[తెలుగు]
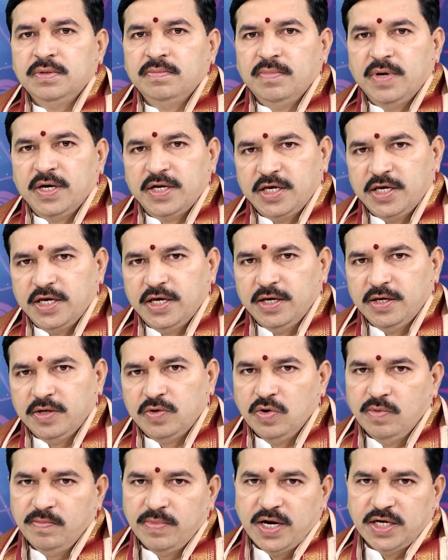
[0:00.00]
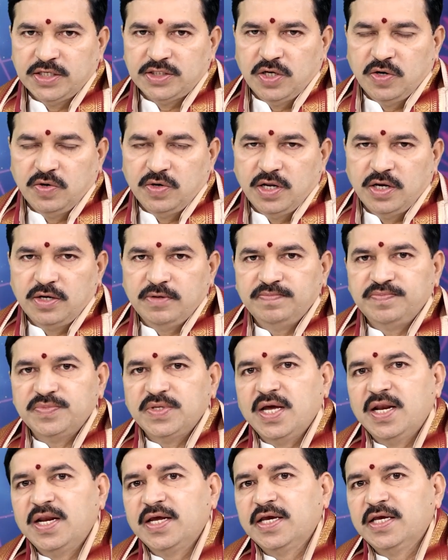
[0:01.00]
మనకి కుంభరాశిలో ఉన్నారు
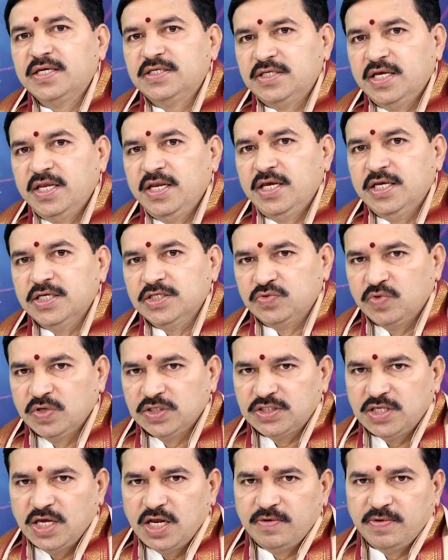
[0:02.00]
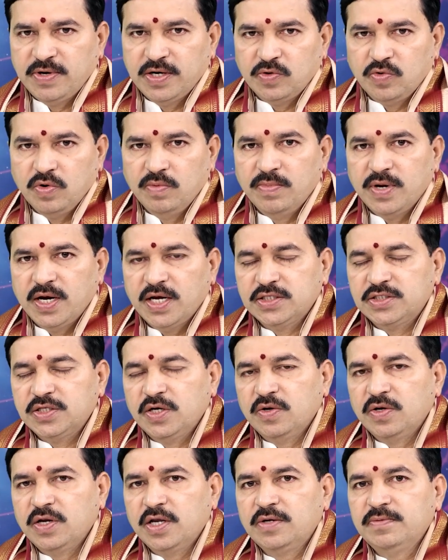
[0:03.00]
అలాగే శని స్వస్థానమైన
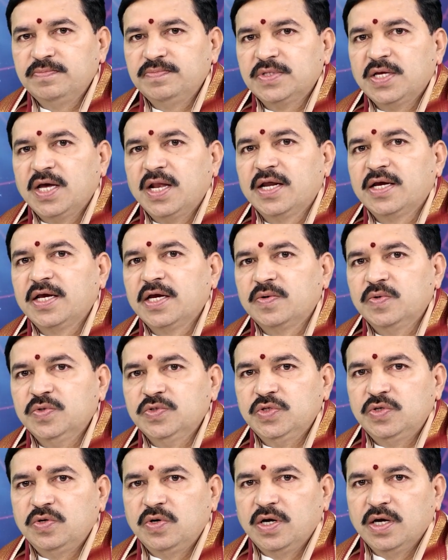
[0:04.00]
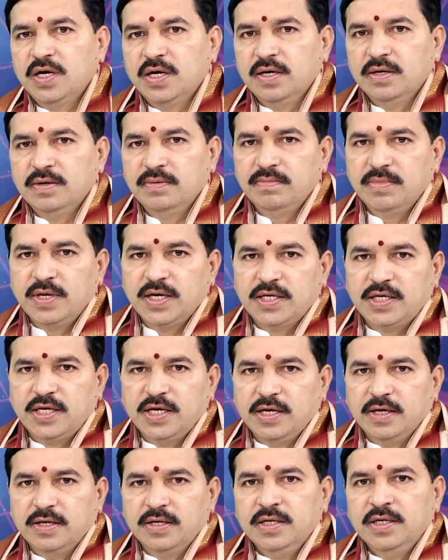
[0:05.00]
కుంభరాశిలో ఉన్నారు అలాగే కుజుడు కూడా
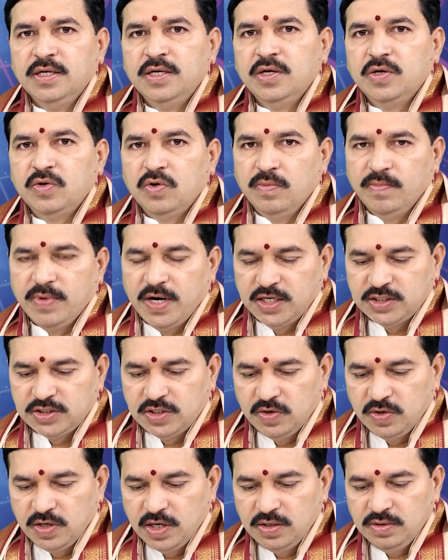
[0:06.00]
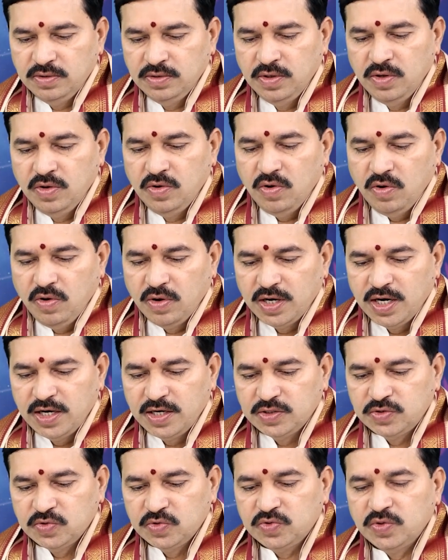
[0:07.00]
మనకి కుంభరాశిలో ఉన్నారు
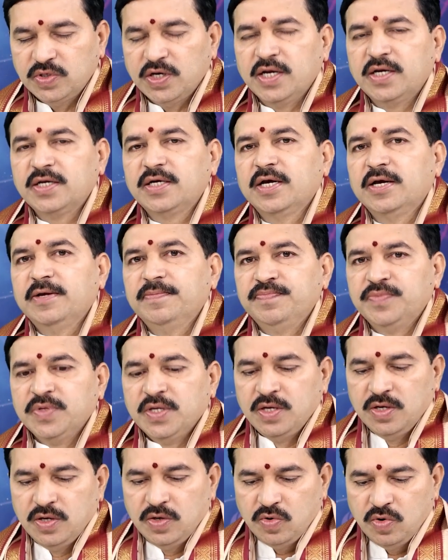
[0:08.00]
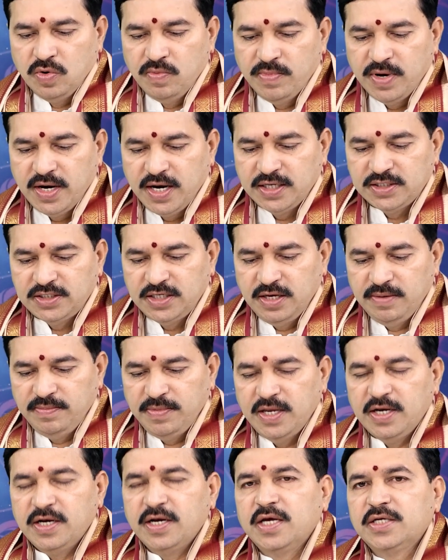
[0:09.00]
ఓవరాల్గా చూసుకుంటే కనుక కుంభరాశి
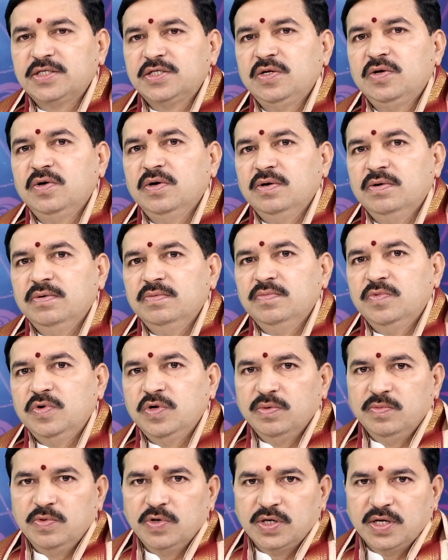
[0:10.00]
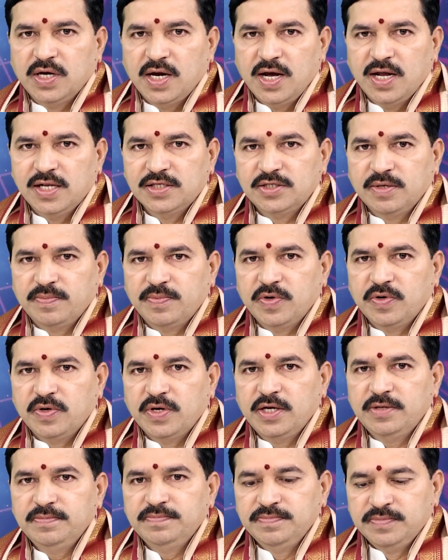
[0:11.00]
మీనరాశిలో మూడు మూడు గ్రహాలు చప్పులు
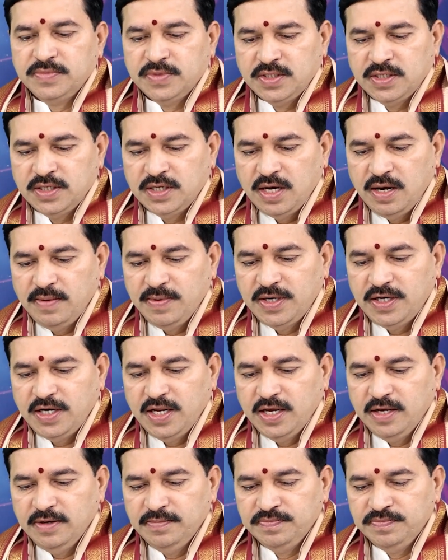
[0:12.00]
ఉన్నాయి కాబట్టి